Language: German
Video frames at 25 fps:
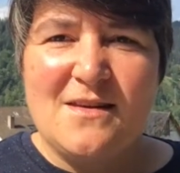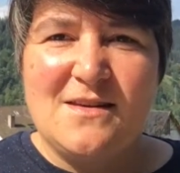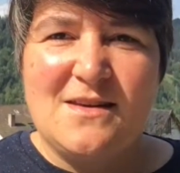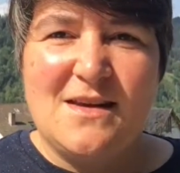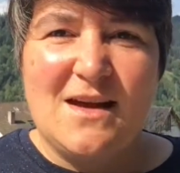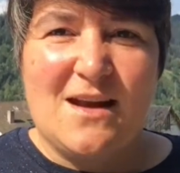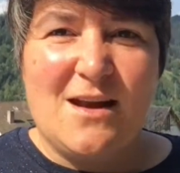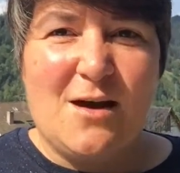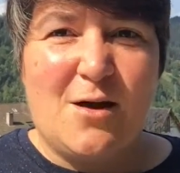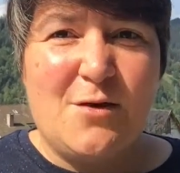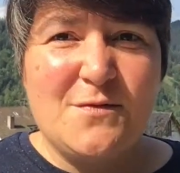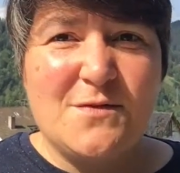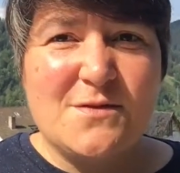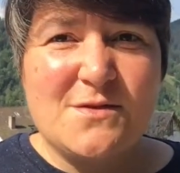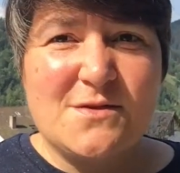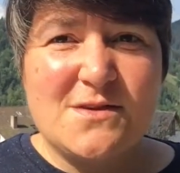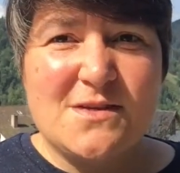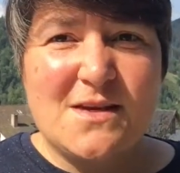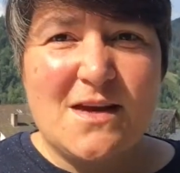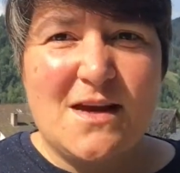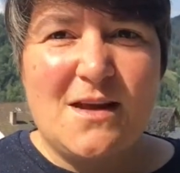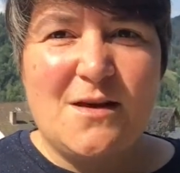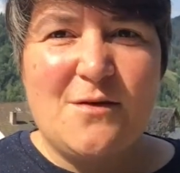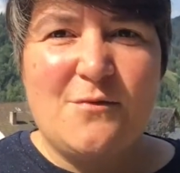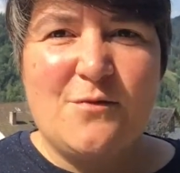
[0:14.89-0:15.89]
Die alle
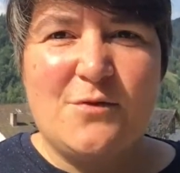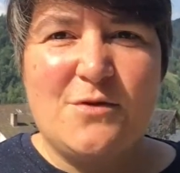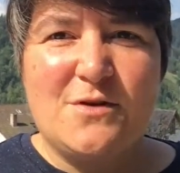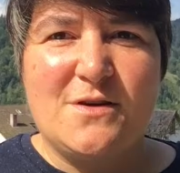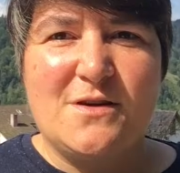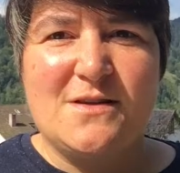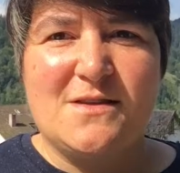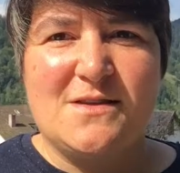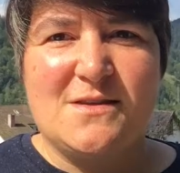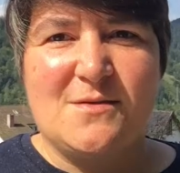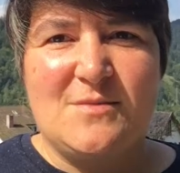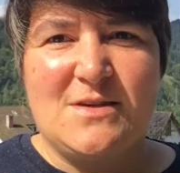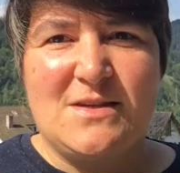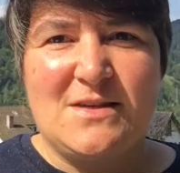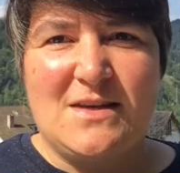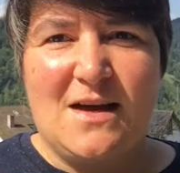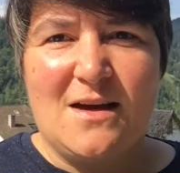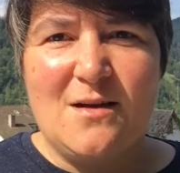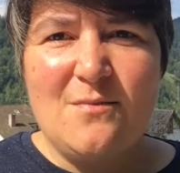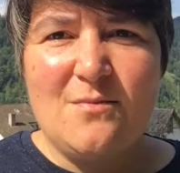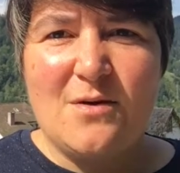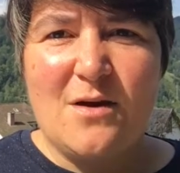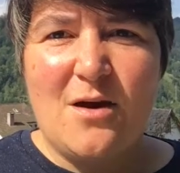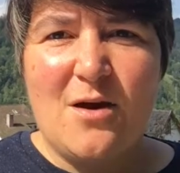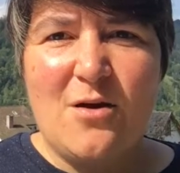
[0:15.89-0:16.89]
aufzuzählen würde ziemlich
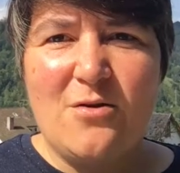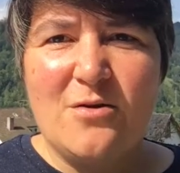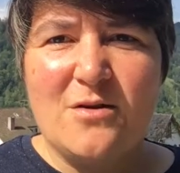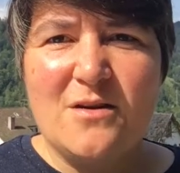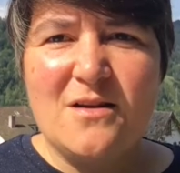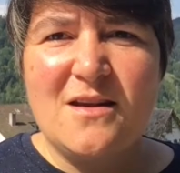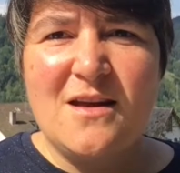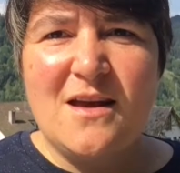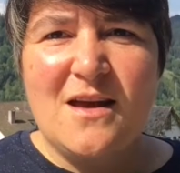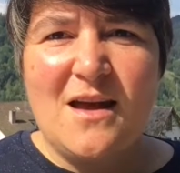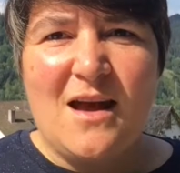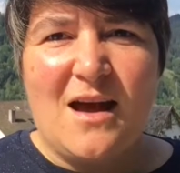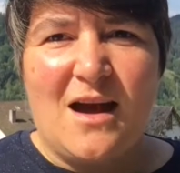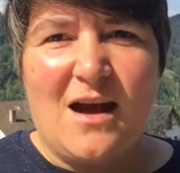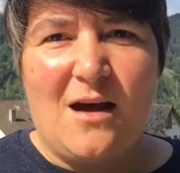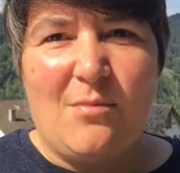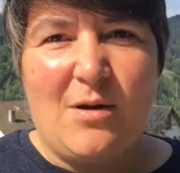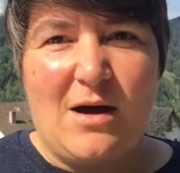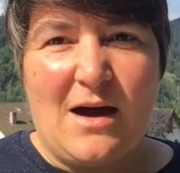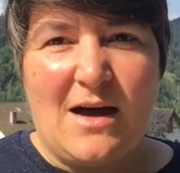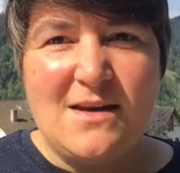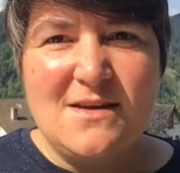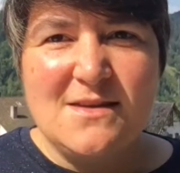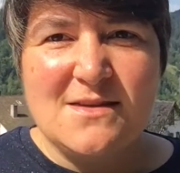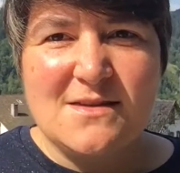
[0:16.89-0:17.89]
lang brauchen,
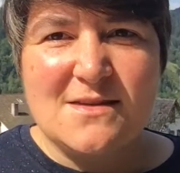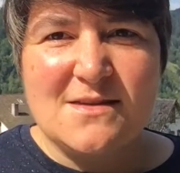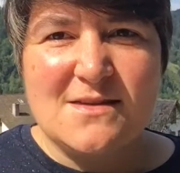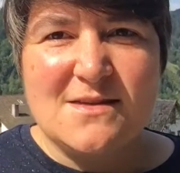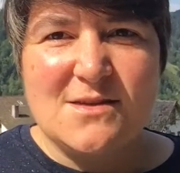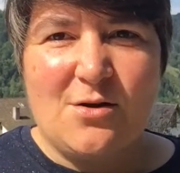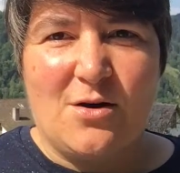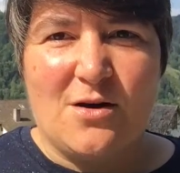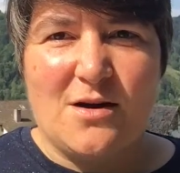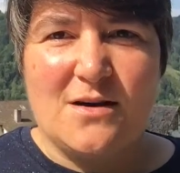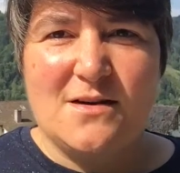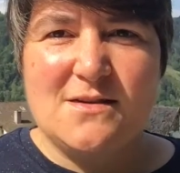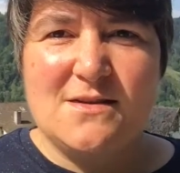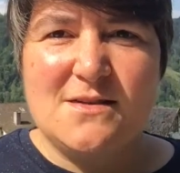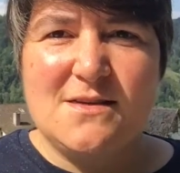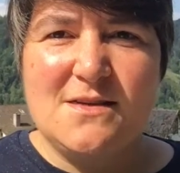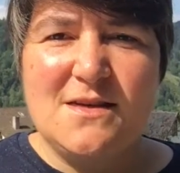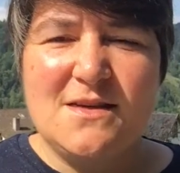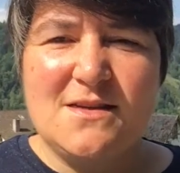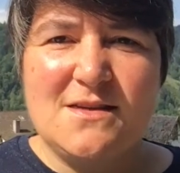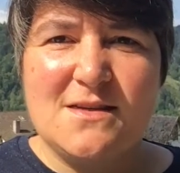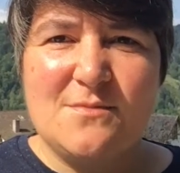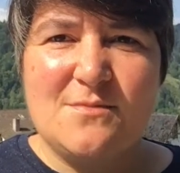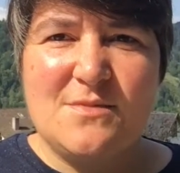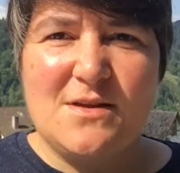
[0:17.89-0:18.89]
aber alle sind sie
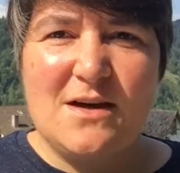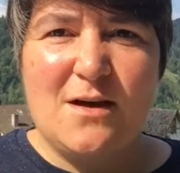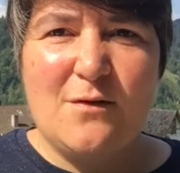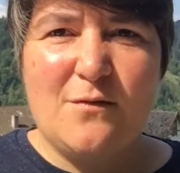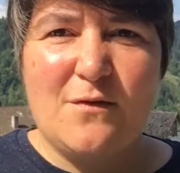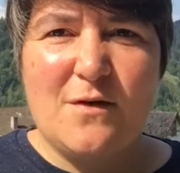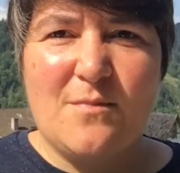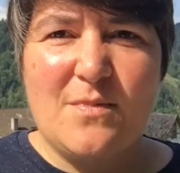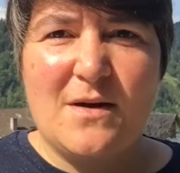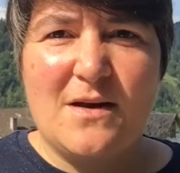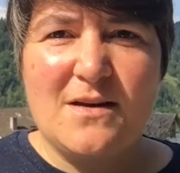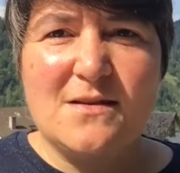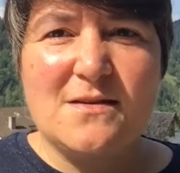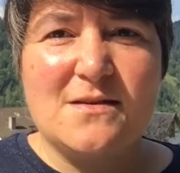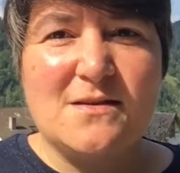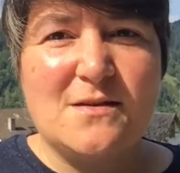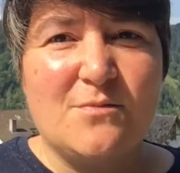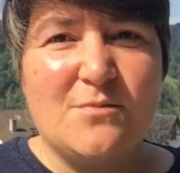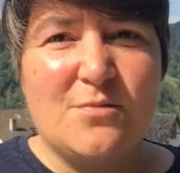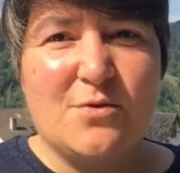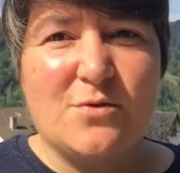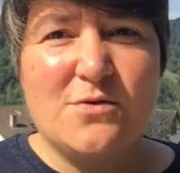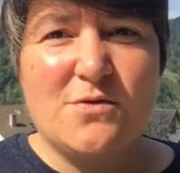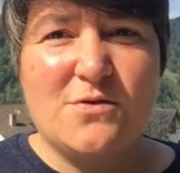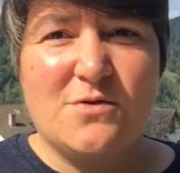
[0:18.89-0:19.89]
organisiert im Dachverband,
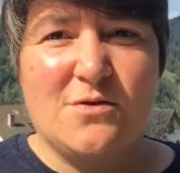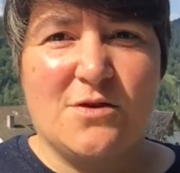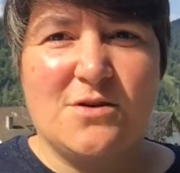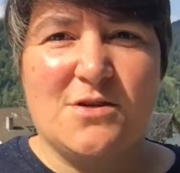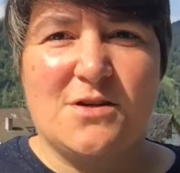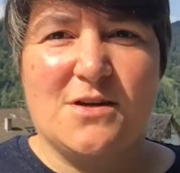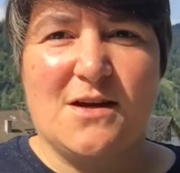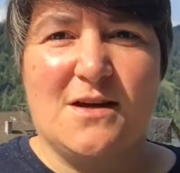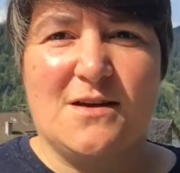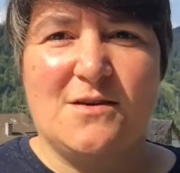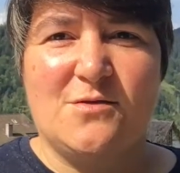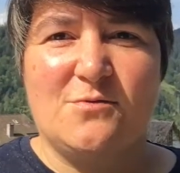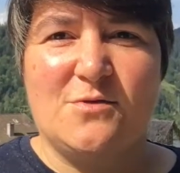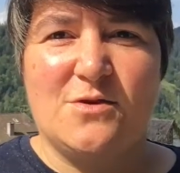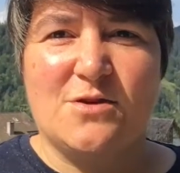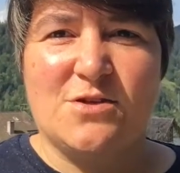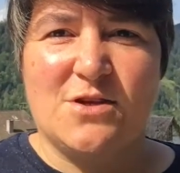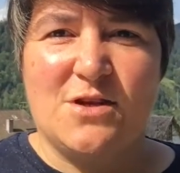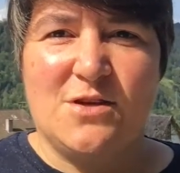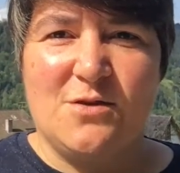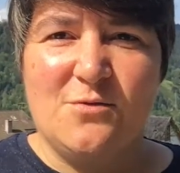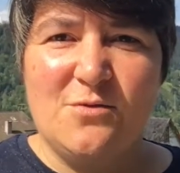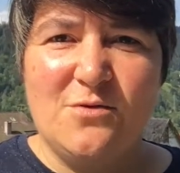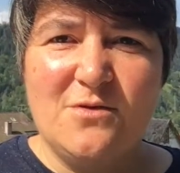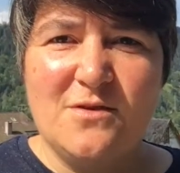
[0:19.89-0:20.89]
dem Bund Deutscher
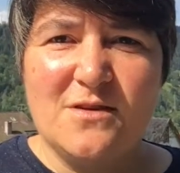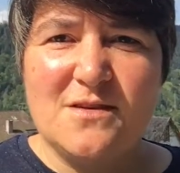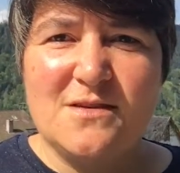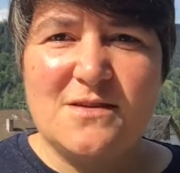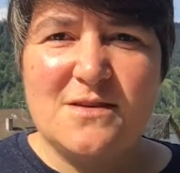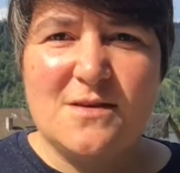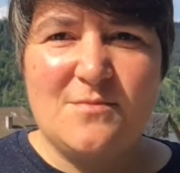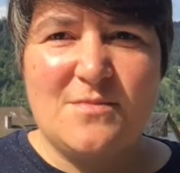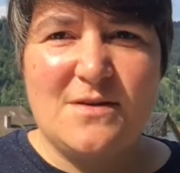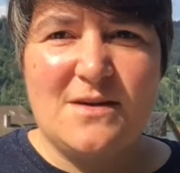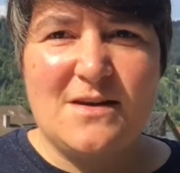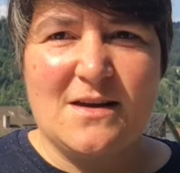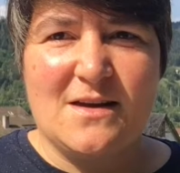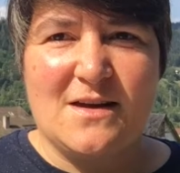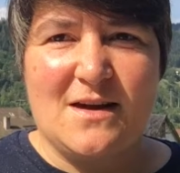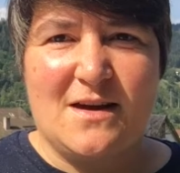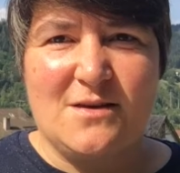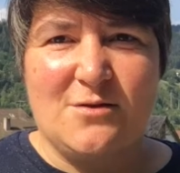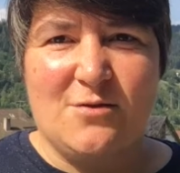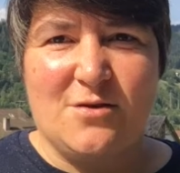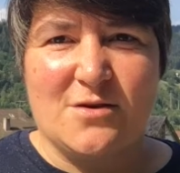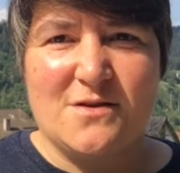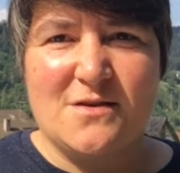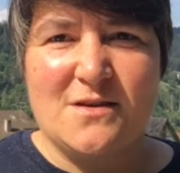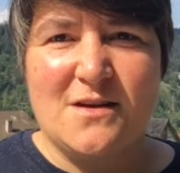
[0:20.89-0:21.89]
Katholischer Jugend, dem
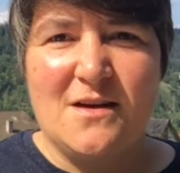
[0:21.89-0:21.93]
BDKJ.